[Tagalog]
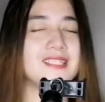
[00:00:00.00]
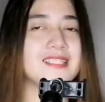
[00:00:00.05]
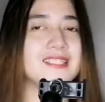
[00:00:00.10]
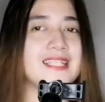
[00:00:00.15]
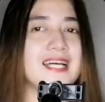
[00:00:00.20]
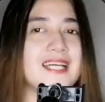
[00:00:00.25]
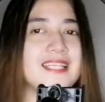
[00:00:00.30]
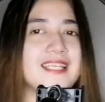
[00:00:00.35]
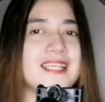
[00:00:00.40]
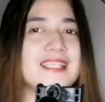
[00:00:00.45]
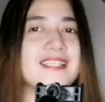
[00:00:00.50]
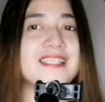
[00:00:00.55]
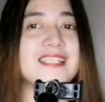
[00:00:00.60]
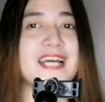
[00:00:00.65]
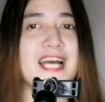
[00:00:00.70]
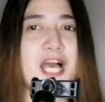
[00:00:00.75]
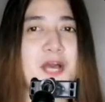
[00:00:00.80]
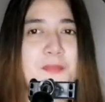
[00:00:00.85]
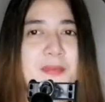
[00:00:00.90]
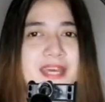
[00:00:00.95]
natin
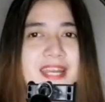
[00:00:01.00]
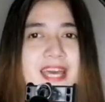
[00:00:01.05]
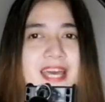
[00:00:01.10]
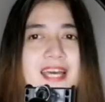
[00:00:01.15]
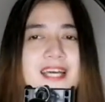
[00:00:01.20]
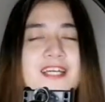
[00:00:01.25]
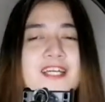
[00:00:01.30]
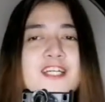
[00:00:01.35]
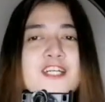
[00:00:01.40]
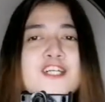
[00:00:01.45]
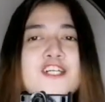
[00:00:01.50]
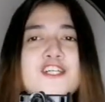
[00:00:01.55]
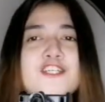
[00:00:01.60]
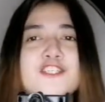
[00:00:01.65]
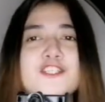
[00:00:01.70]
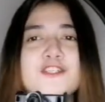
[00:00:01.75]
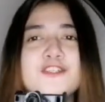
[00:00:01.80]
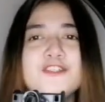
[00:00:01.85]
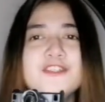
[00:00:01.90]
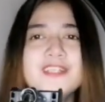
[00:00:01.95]
sa camera.
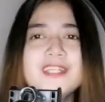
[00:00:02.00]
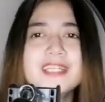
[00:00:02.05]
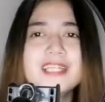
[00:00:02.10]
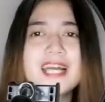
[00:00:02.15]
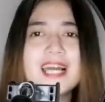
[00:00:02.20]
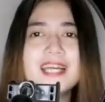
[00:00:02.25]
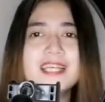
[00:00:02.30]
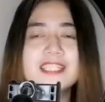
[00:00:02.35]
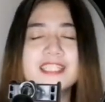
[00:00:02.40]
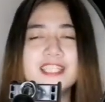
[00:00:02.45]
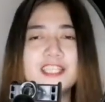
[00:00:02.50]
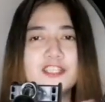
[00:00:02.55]
So yun na guys,